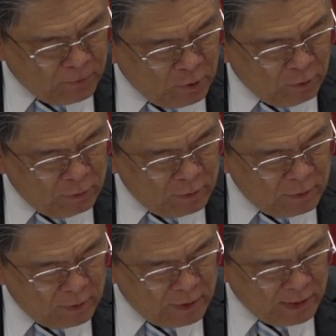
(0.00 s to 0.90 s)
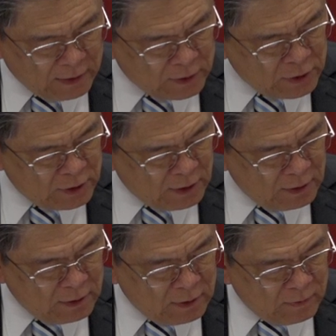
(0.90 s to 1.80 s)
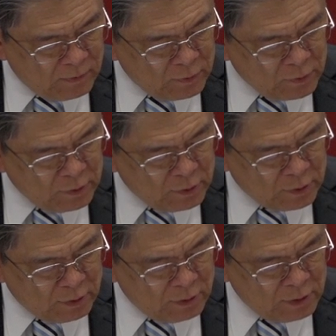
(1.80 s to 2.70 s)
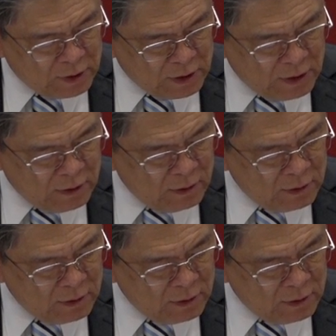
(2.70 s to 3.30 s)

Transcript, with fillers: 有两次呢是指信